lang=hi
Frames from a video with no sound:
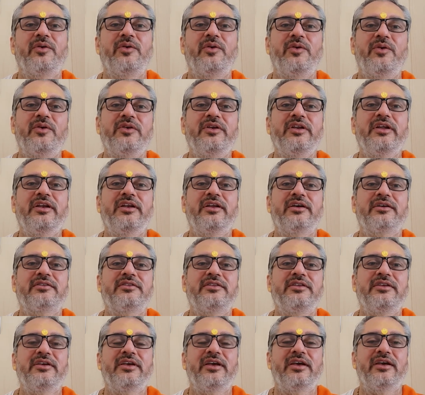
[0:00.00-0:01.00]
होने
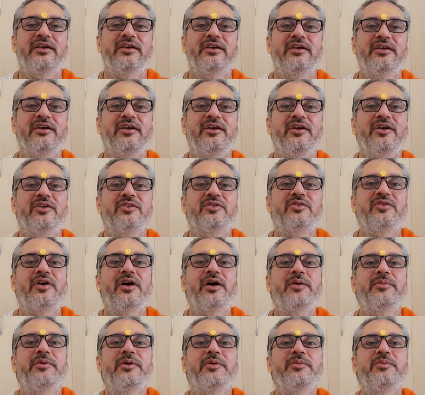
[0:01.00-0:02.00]
लगती है तो
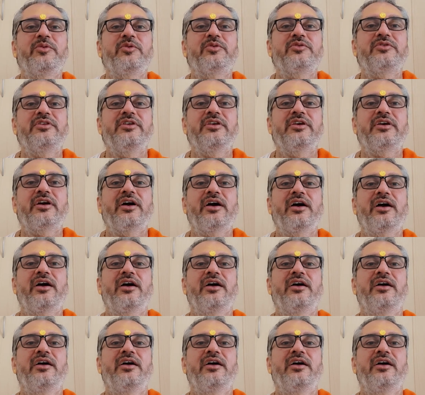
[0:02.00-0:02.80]
हमें मुक्ति का